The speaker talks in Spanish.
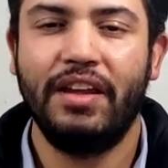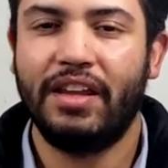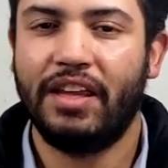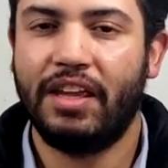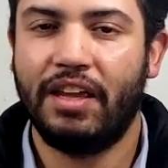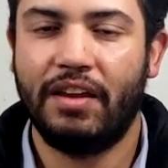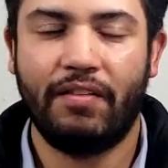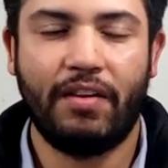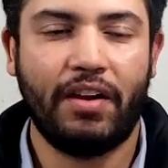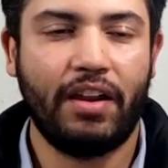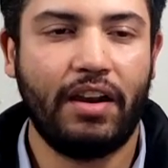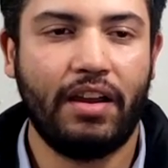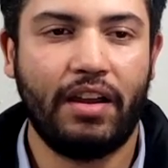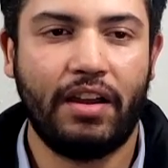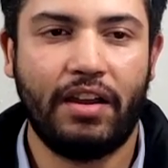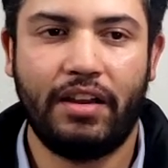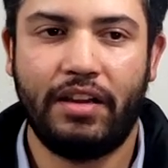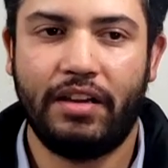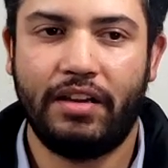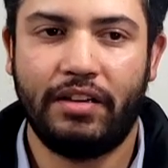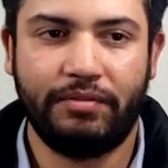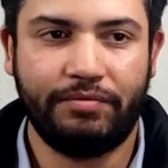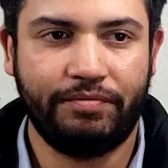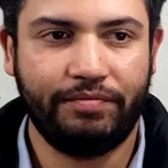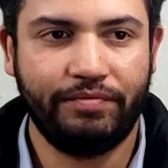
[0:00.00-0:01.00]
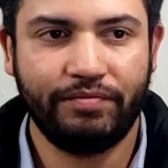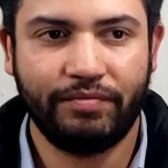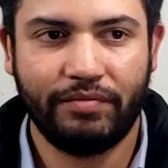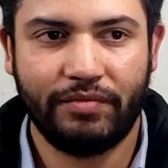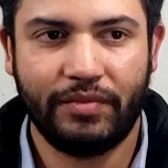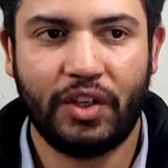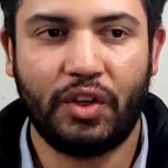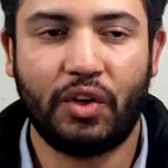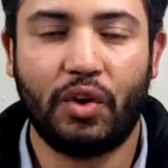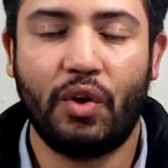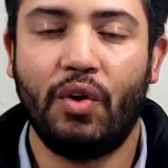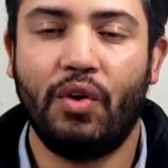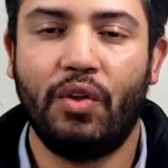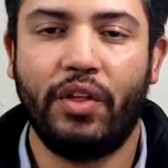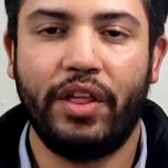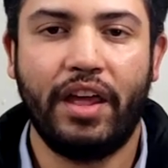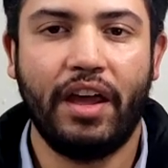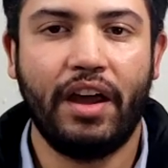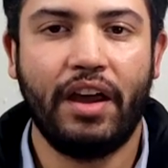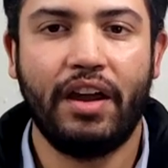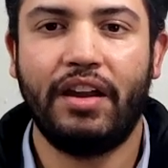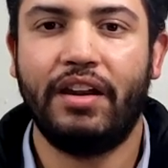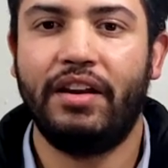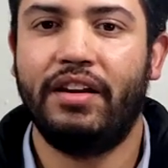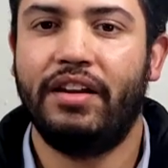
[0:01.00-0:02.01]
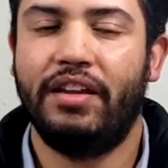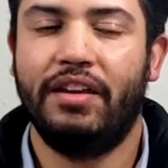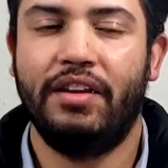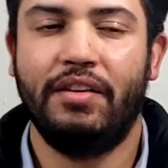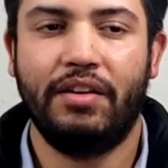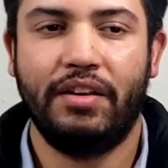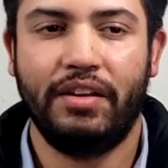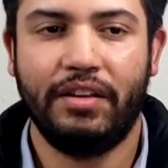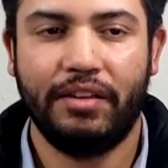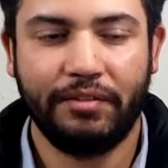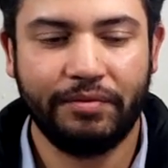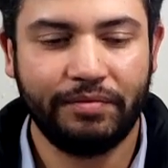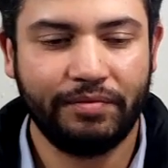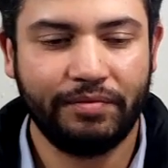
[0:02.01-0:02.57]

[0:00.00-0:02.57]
que van a rodear y